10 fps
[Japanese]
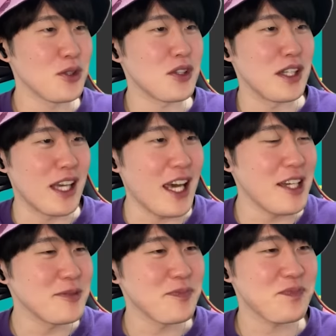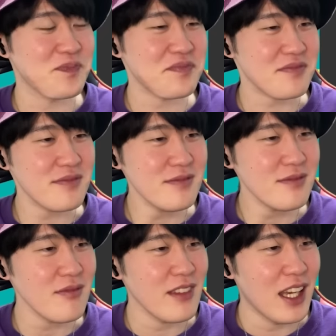ことでね。
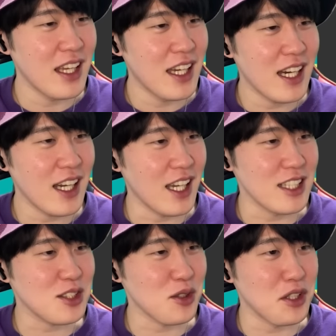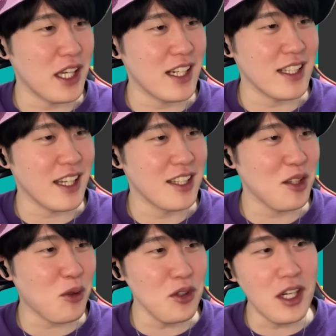はい、アストロにやられて。
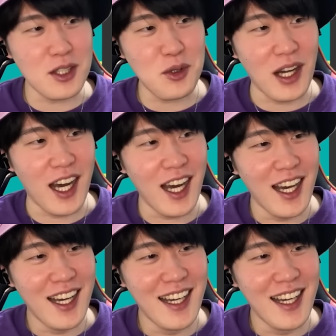で、この後が